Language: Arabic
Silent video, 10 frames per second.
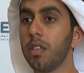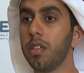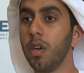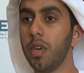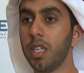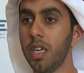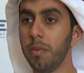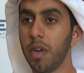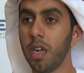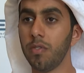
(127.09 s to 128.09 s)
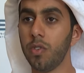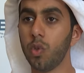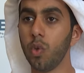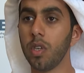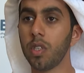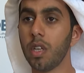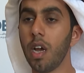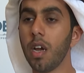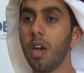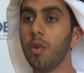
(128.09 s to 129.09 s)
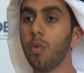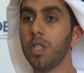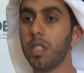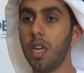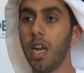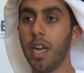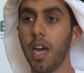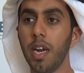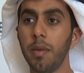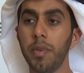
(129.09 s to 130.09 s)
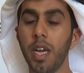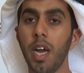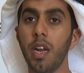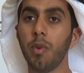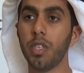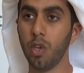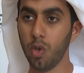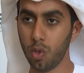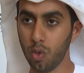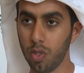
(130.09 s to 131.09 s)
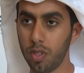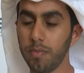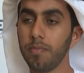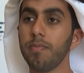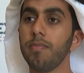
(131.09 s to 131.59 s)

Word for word: دولة الإمارات في سوق الطاقة والسلع العالمية على وجه الخصوص